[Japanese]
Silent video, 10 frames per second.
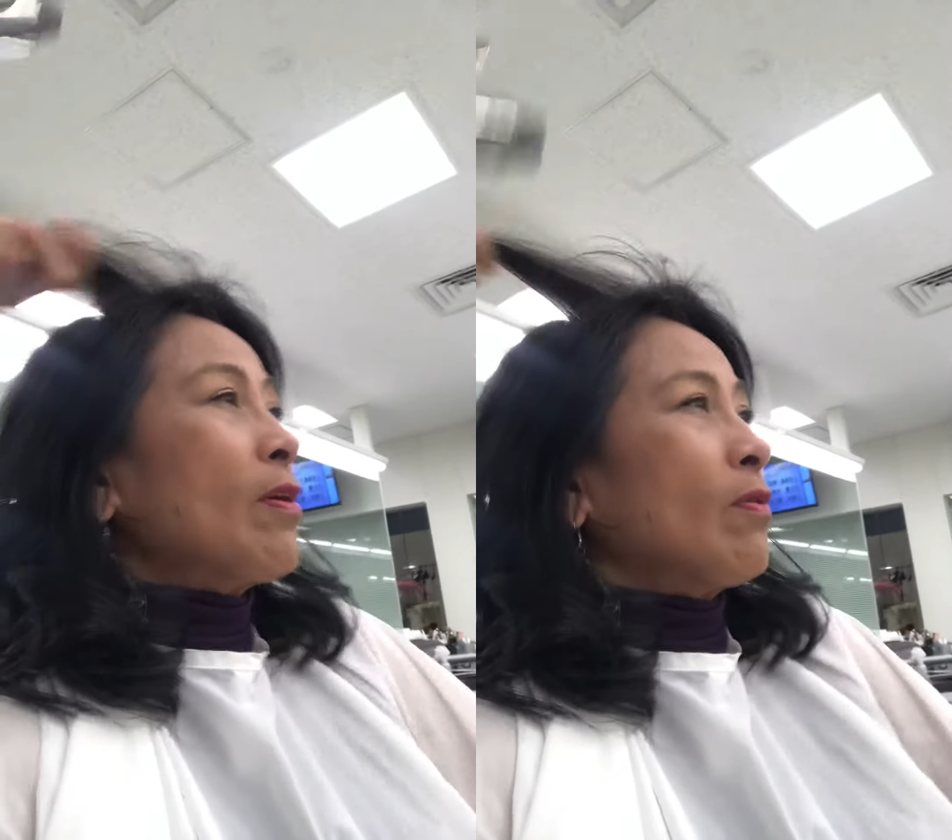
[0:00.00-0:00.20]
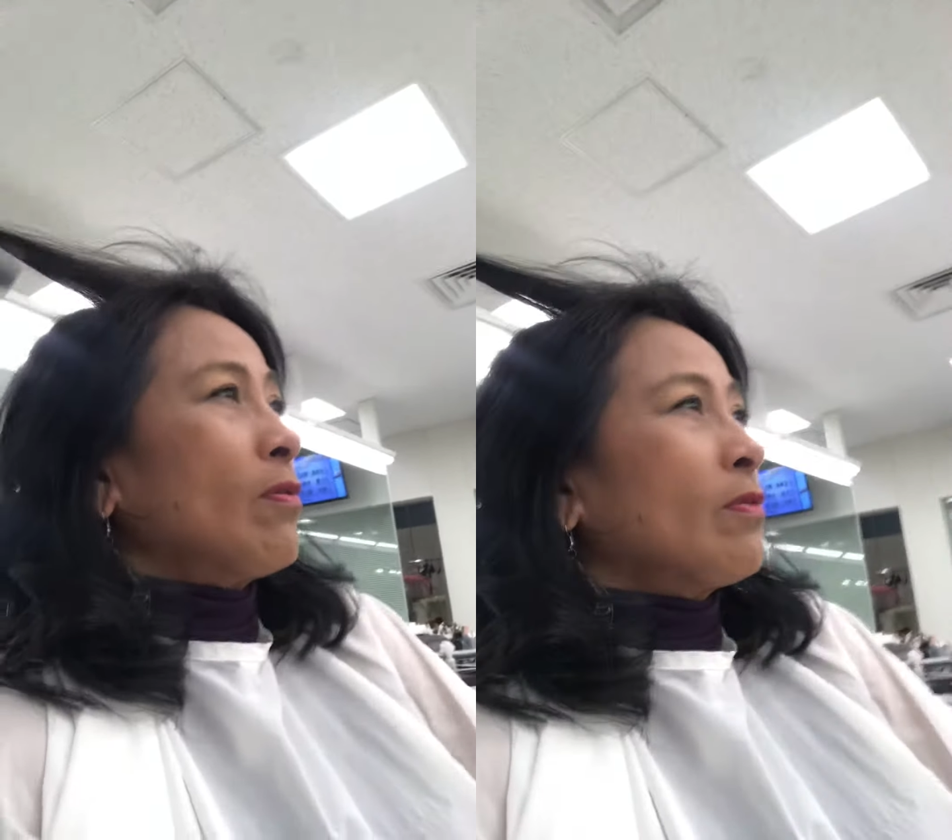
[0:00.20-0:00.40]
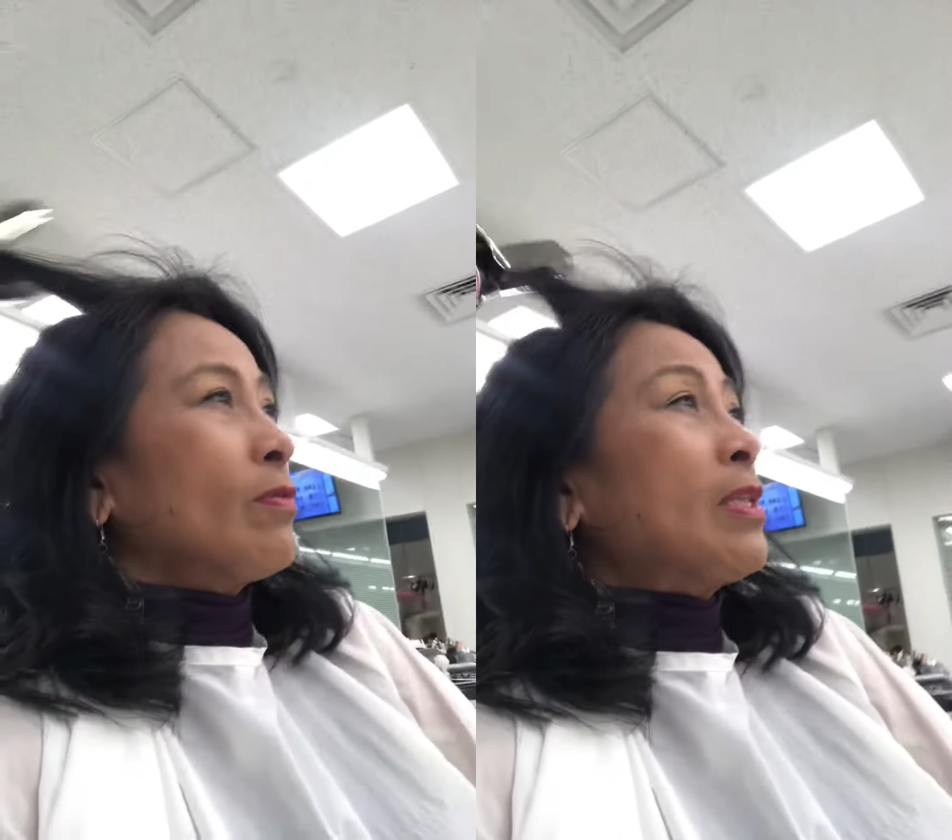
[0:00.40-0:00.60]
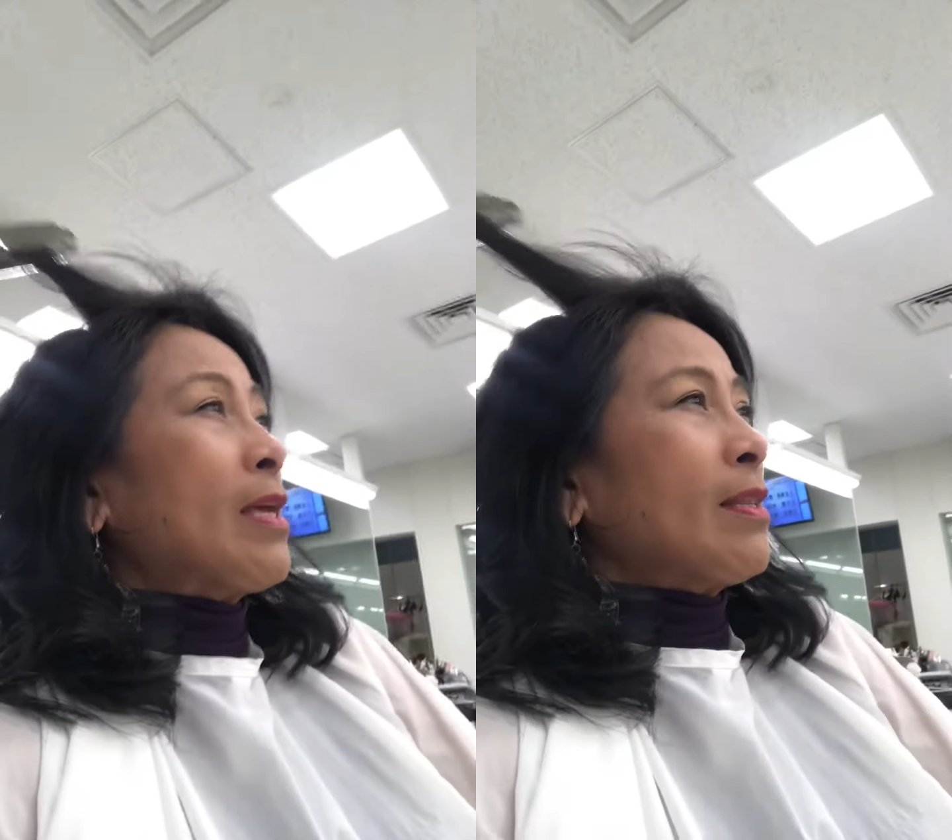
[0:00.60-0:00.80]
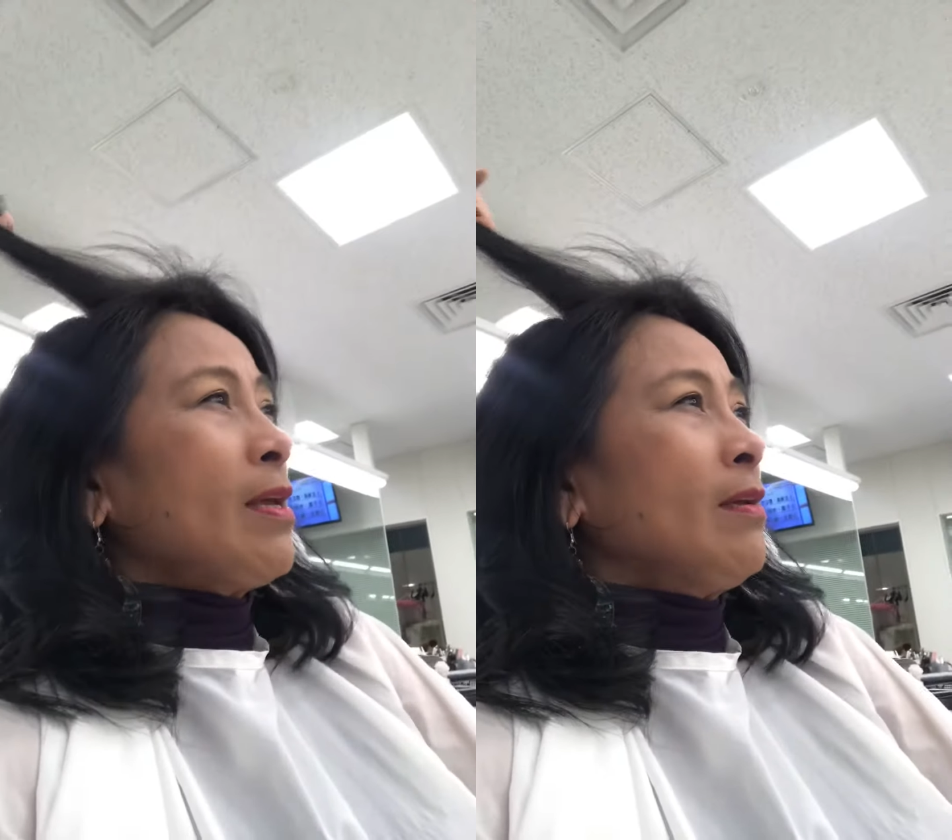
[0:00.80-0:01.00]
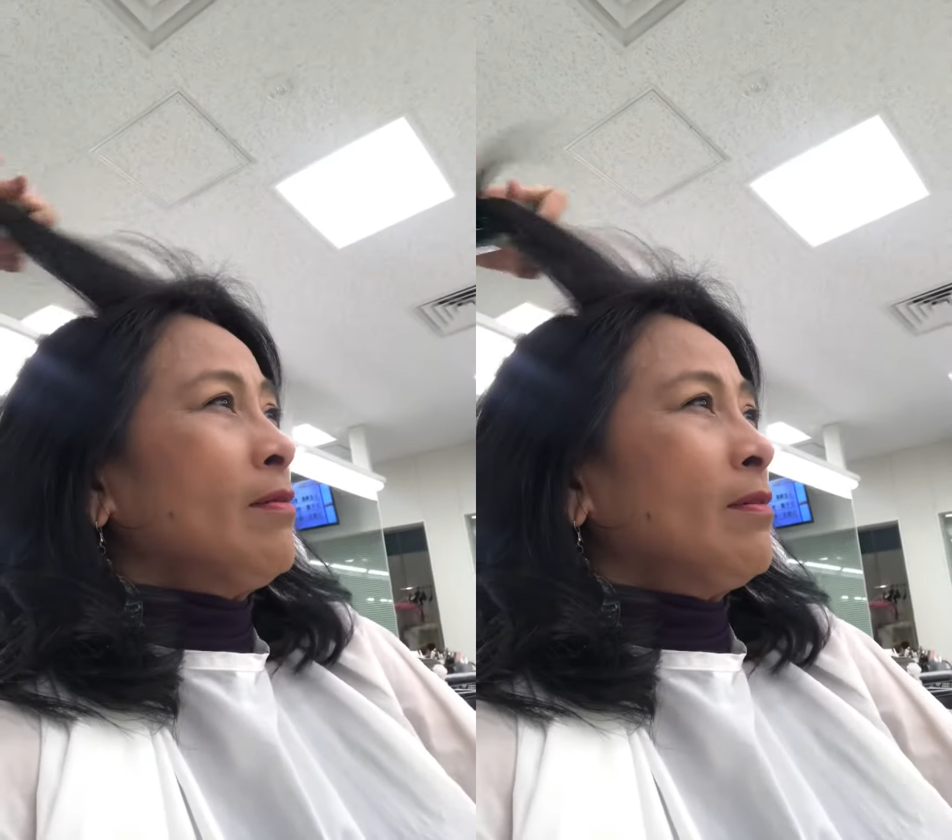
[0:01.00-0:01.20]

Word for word: をお出たて